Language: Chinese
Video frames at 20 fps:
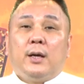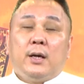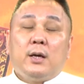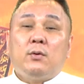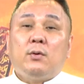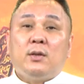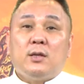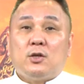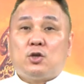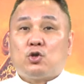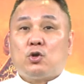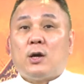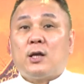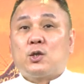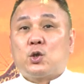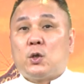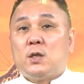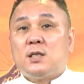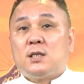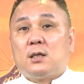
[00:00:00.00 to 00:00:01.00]
因为你刷
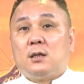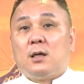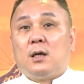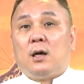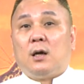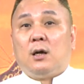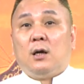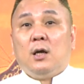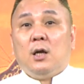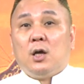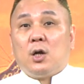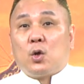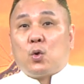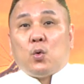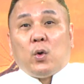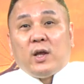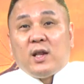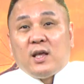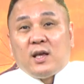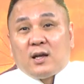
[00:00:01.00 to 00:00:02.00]
存折哦，
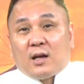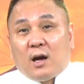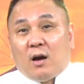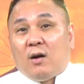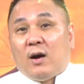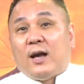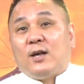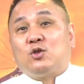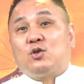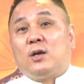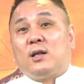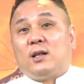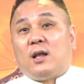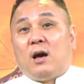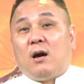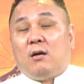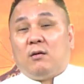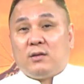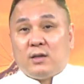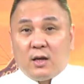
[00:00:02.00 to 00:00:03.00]
归零高还算
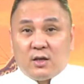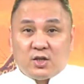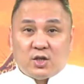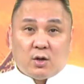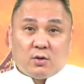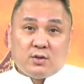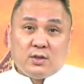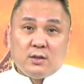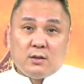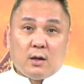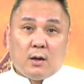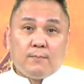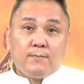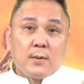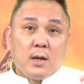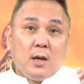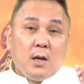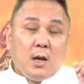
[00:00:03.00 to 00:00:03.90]
好，你要小心哦。